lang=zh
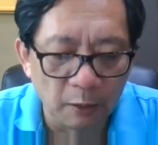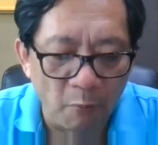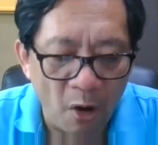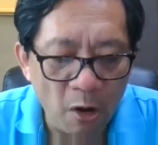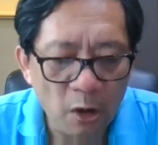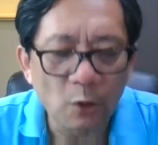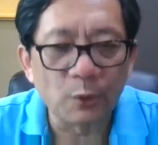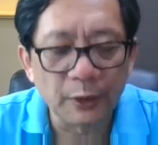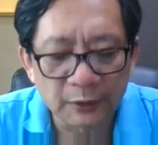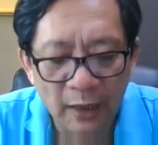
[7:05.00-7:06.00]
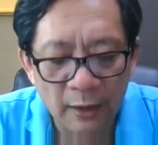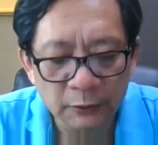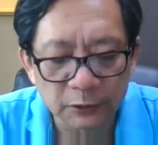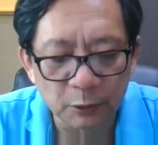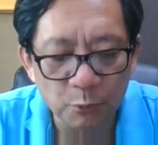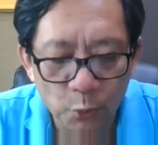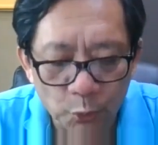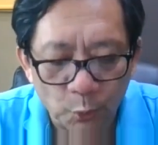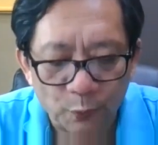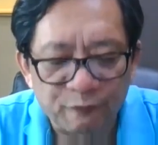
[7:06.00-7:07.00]
蒙古人当时
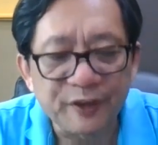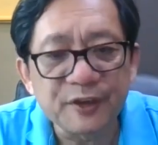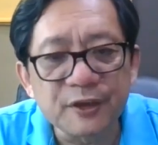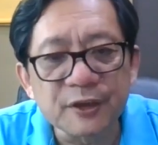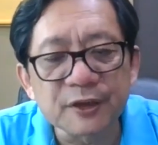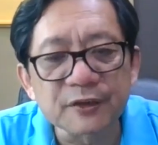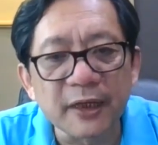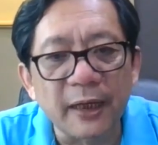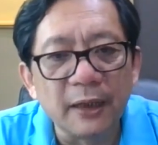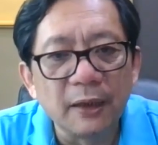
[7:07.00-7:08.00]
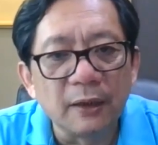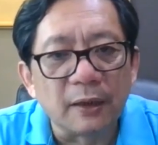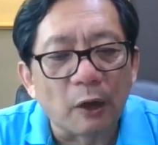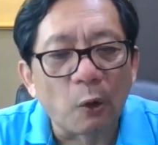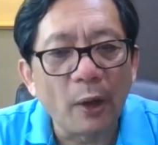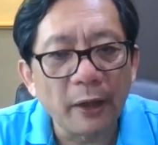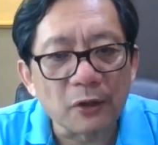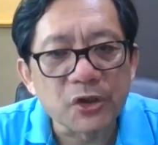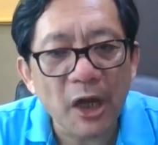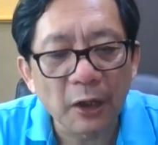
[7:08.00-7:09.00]
目睹飞机是在快
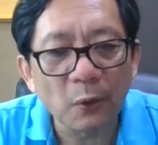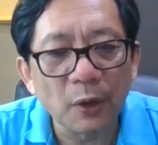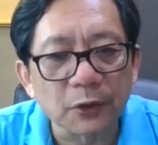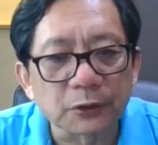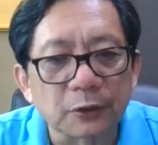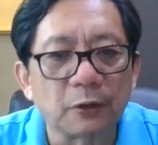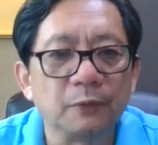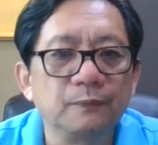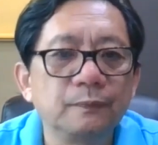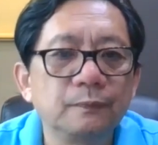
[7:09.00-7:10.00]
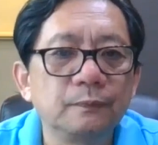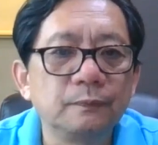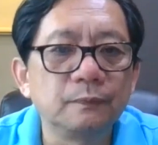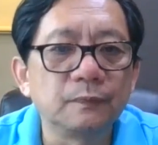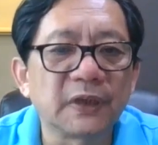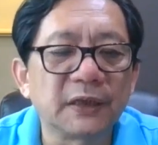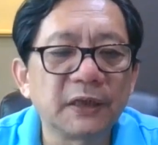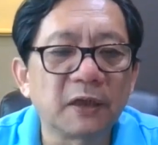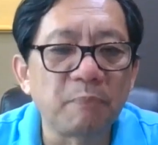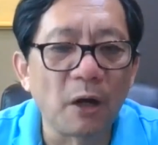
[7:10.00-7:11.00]
要降落的时候，在
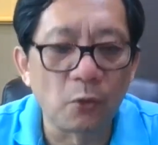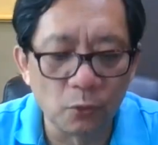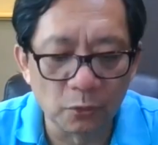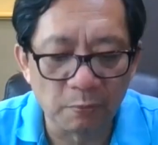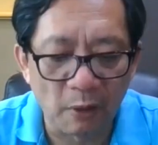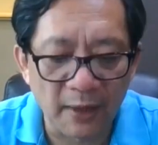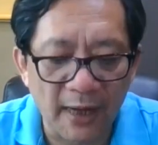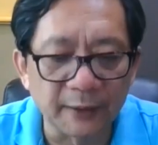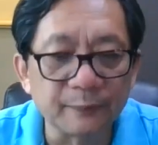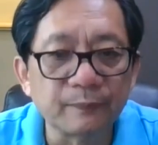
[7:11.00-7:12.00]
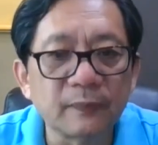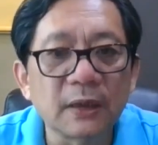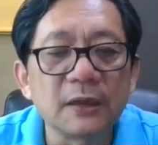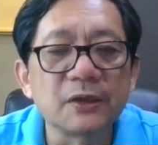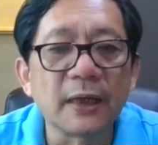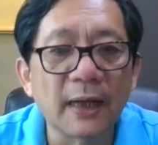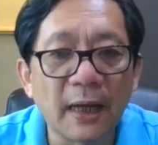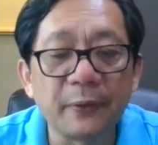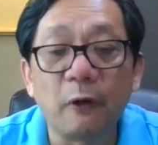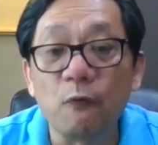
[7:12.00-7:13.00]
这个半空中爆炸，先
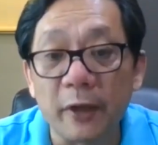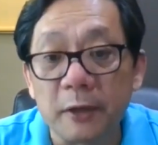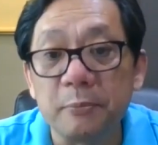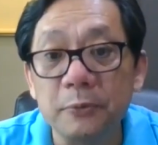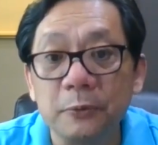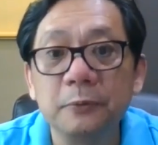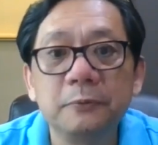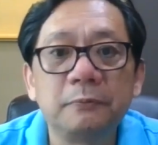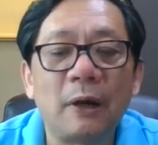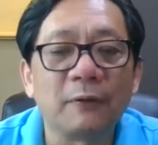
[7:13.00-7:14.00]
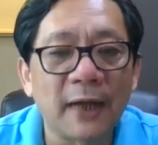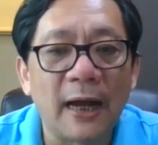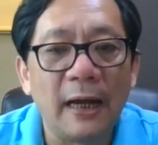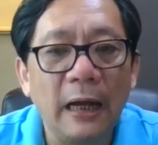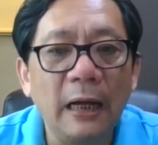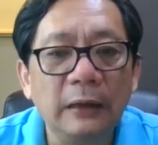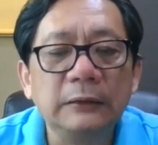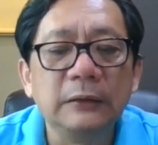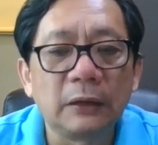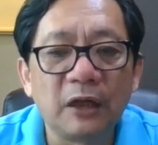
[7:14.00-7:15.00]
看到尾部爆炸啊，
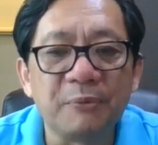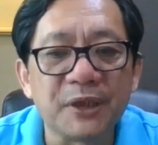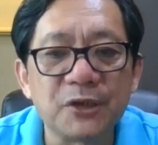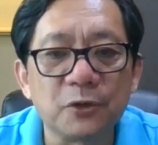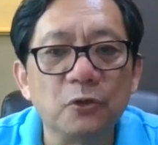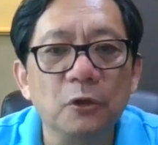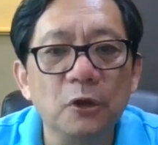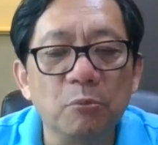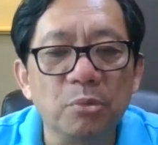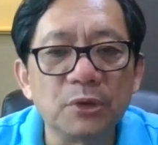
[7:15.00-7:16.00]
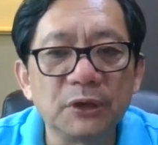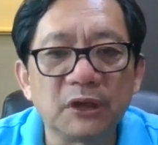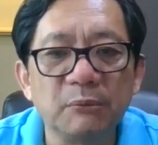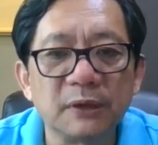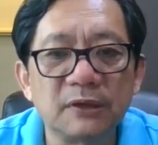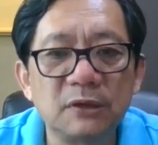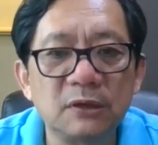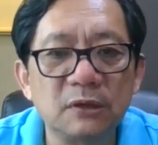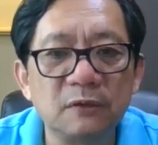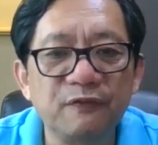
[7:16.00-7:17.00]
特别记住不是什么
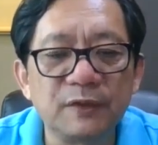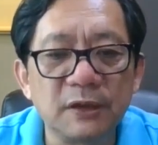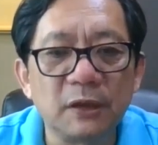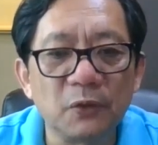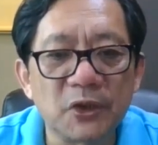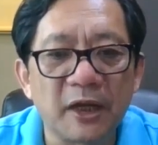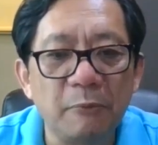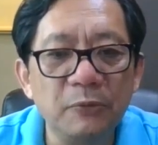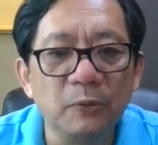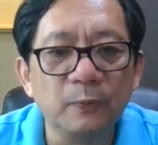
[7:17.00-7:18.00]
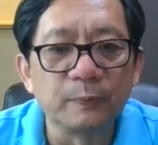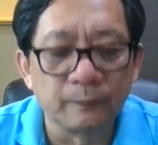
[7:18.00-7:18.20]
机头前部，